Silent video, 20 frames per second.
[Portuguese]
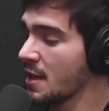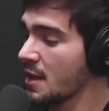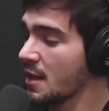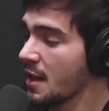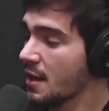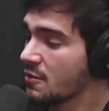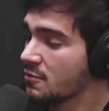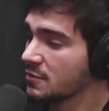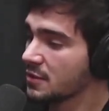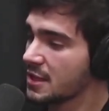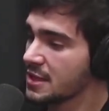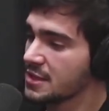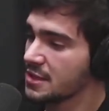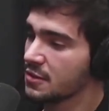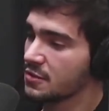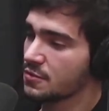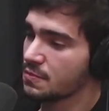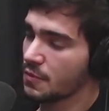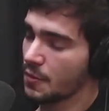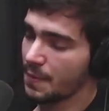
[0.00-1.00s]
E aí, com 13
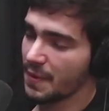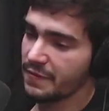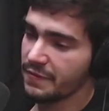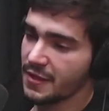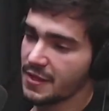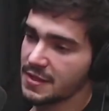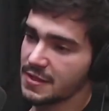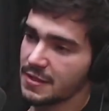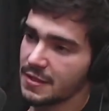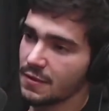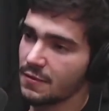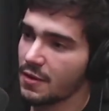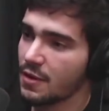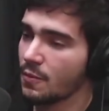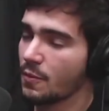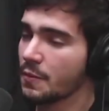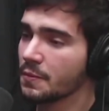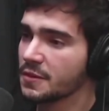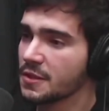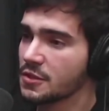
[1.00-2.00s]
anos, meu pai faleceu,
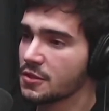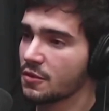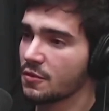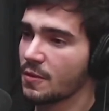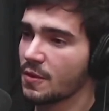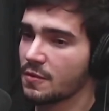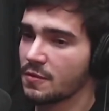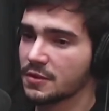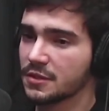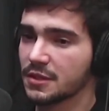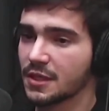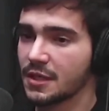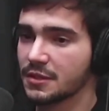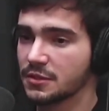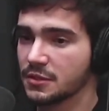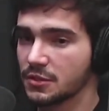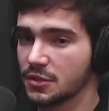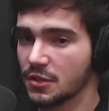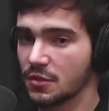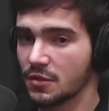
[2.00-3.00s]
acabou me deixando uma quantidade
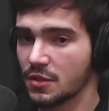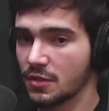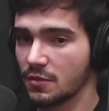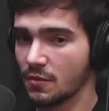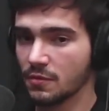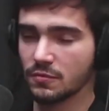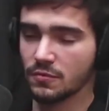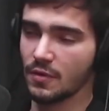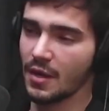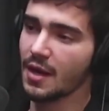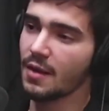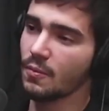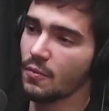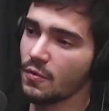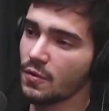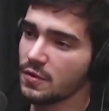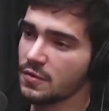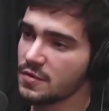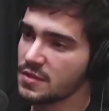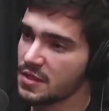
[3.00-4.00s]
de dinheiro que não, não era
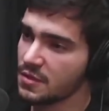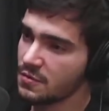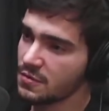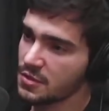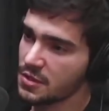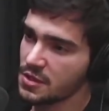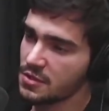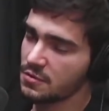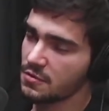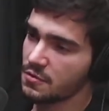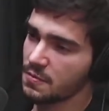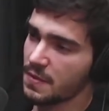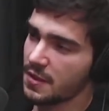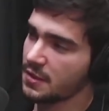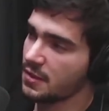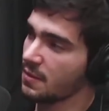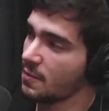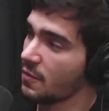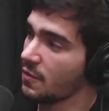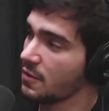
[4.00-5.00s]
muito, cinco dígitos de
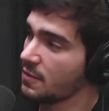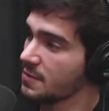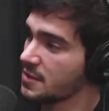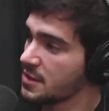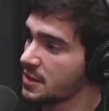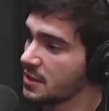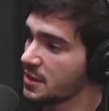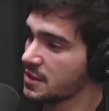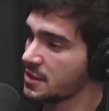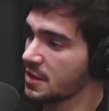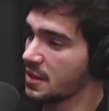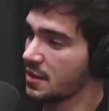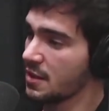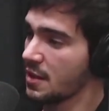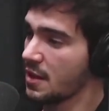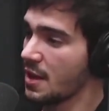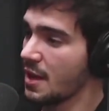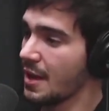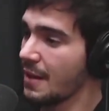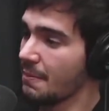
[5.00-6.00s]
patrimônio, mas ainda assim,
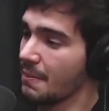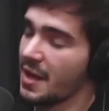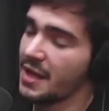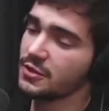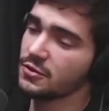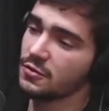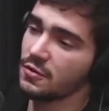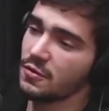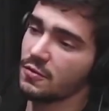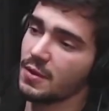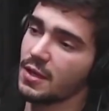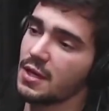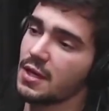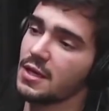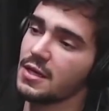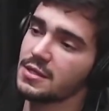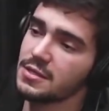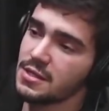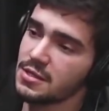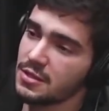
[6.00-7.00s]
mais do que uma
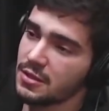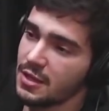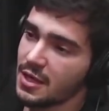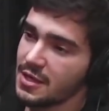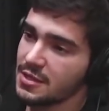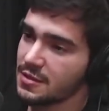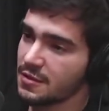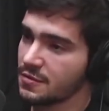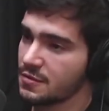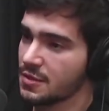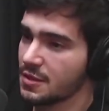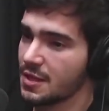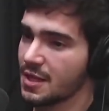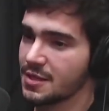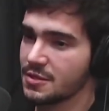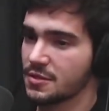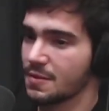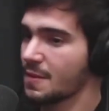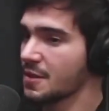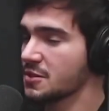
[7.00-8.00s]
criança de 13 anos de
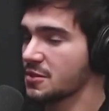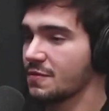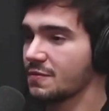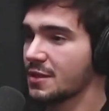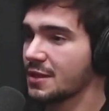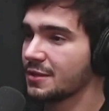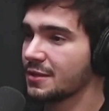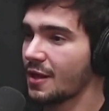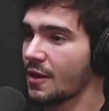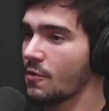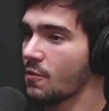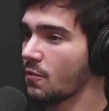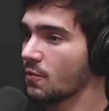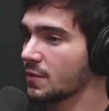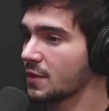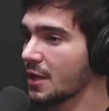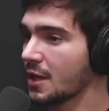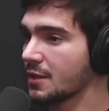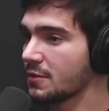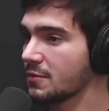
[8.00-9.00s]
idade jamais deveria entrar em
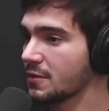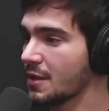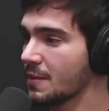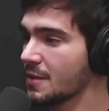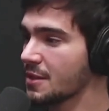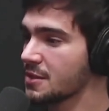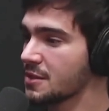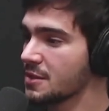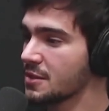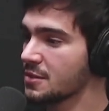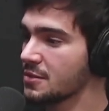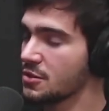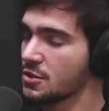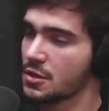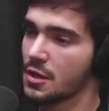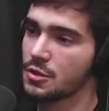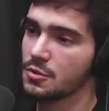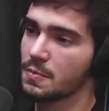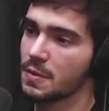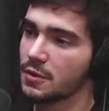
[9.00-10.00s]
contato, ainda mais se diz
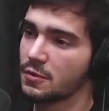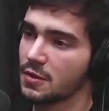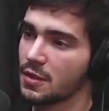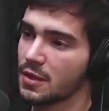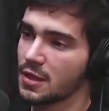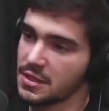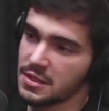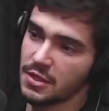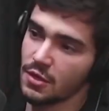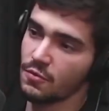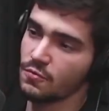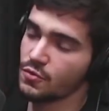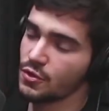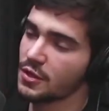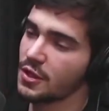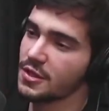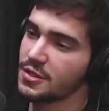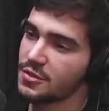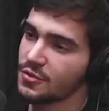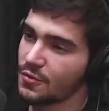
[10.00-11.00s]
respeito às
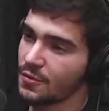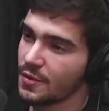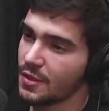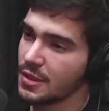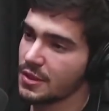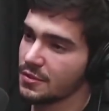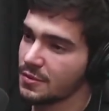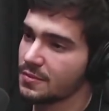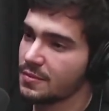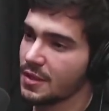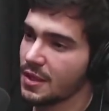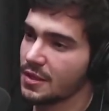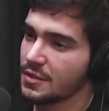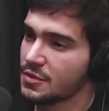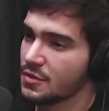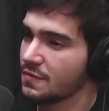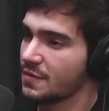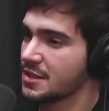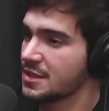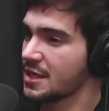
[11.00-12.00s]
circunstâncias com que né,
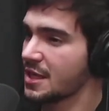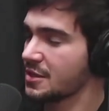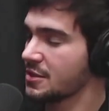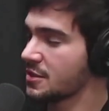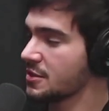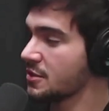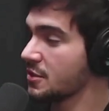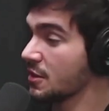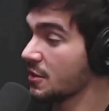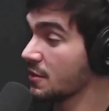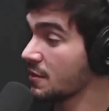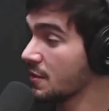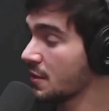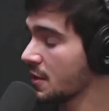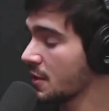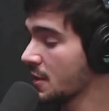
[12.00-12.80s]
tive Sim. acesso a esse dinheiro.